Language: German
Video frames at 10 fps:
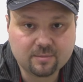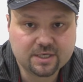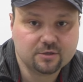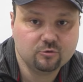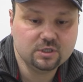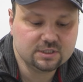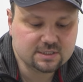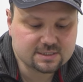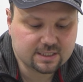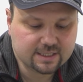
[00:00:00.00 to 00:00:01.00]
kann man natürlich
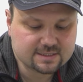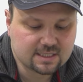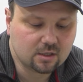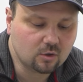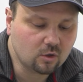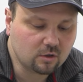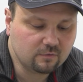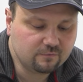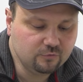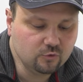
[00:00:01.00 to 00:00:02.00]
diesen Laser auch
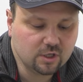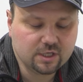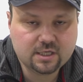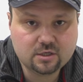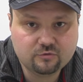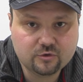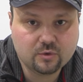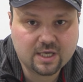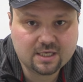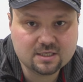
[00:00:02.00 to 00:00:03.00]
für
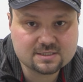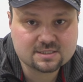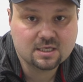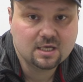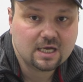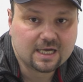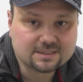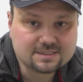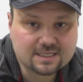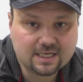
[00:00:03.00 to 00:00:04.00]
individuelles
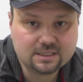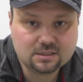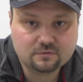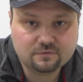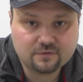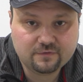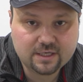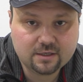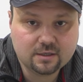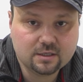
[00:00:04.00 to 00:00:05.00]
Anzeichnen
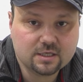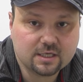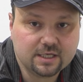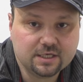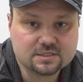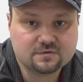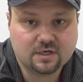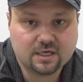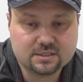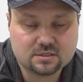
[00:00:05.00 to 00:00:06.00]
verwenden. Ihr kennt das
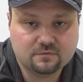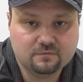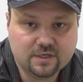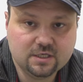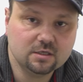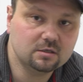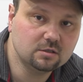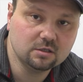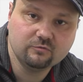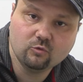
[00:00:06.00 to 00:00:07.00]
vielleicht, wenn ihr
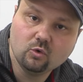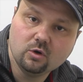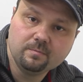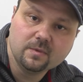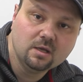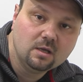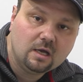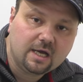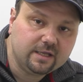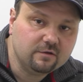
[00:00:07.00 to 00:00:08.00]
irgendwo
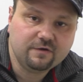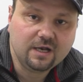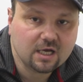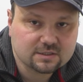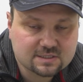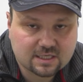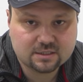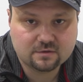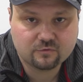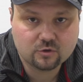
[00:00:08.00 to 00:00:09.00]
ein Gefälle
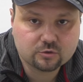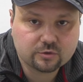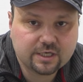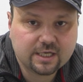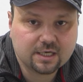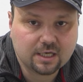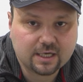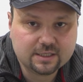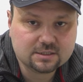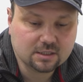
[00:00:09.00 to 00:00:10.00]
anzeichnen wollt oder
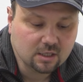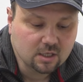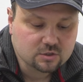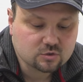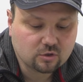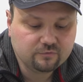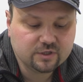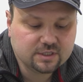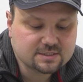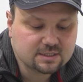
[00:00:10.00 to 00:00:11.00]
dergleichen. So können
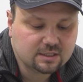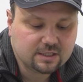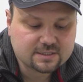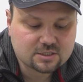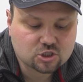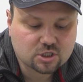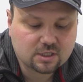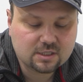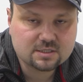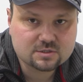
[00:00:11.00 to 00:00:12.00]
wir diesen
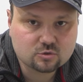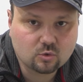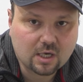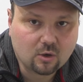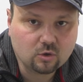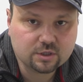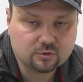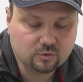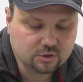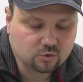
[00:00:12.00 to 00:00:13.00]
Laserstrahl so auch
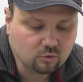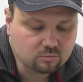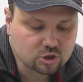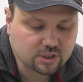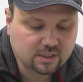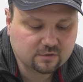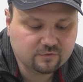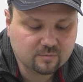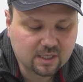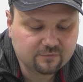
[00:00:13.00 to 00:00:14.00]
natürlich umstellen.
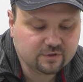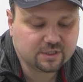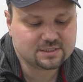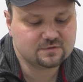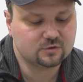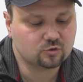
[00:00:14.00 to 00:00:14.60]
Wie machen wir das? Wir